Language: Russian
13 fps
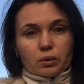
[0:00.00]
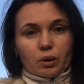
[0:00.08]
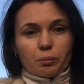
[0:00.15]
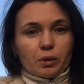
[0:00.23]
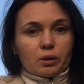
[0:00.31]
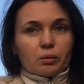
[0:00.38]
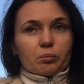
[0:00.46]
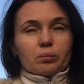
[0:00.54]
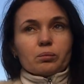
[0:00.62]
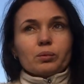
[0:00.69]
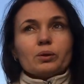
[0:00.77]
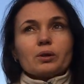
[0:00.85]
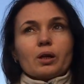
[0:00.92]
для меня это
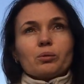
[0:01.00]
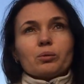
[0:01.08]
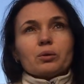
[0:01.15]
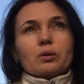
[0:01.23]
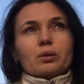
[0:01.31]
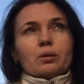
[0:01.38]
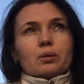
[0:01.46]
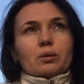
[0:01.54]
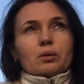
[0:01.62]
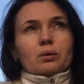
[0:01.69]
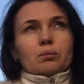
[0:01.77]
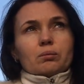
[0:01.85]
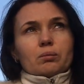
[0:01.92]
был какой-то,
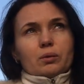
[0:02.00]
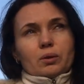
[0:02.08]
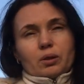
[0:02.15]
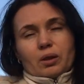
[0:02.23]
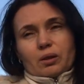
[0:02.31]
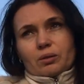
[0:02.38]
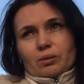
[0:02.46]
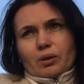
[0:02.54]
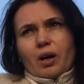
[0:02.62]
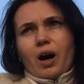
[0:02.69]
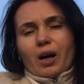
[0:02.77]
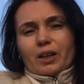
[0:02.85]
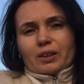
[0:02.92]
это, э,
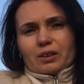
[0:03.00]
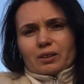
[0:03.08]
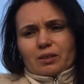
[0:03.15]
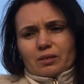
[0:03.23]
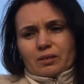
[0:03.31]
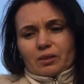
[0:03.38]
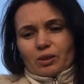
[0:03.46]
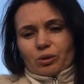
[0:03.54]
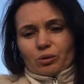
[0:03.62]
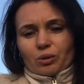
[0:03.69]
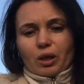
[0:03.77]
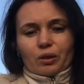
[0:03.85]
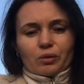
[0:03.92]
как это,
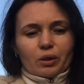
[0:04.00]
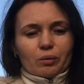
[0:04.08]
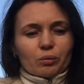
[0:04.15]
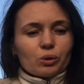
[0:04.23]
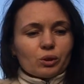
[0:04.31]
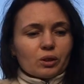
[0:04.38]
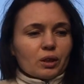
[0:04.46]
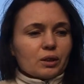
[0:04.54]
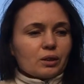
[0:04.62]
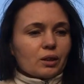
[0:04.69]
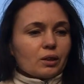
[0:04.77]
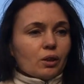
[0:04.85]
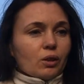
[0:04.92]
это как все равно, что
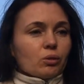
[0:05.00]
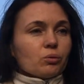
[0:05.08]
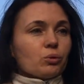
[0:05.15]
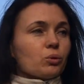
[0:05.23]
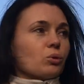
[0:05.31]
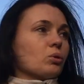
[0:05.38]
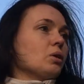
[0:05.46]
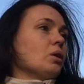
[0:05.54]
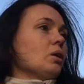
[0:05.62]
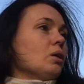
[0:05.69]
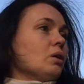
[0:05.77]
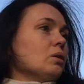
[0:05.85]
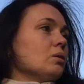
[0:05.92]
сказать, ну все,
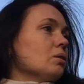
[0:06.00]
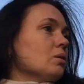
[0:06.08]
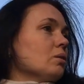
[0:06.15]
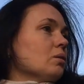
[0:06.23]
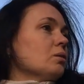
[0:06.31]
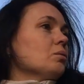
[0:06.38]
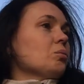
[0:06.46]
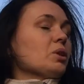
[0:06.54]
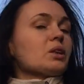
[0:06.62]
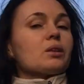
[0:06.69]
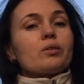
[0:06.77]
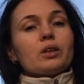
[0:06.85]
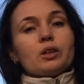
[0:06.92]
э,
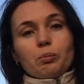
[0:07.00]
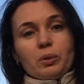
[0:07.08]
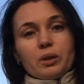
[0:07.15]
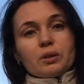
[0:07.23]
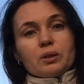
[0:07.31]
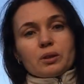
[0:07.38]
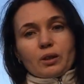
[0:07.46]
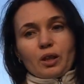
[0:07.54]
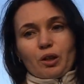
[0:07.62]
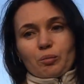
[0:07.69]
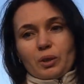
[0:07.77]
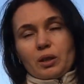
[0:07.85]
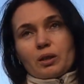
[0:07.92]
Москва теперь не с
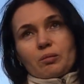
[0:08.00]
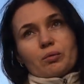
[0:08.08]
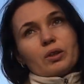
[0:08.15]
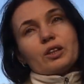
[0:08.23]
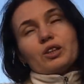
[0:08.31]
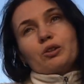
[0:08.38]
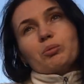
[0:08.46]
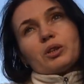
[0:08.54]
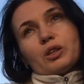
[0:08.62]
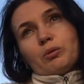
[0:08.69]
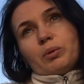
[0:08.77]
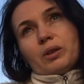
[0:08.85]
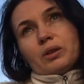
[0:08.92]
нами, или там Владимир
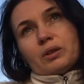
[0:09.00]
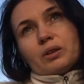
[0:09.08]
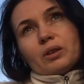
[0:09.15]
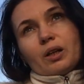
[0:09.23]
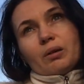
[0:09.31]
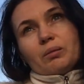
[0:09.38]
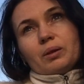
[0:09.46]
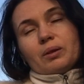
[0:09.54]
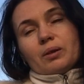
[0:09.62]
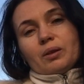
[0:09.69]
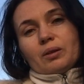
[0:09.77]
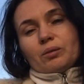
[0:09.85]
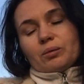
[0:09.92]
теперь не с нами.
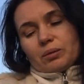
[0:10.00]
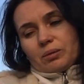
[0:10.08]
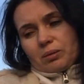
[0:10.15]
Ну,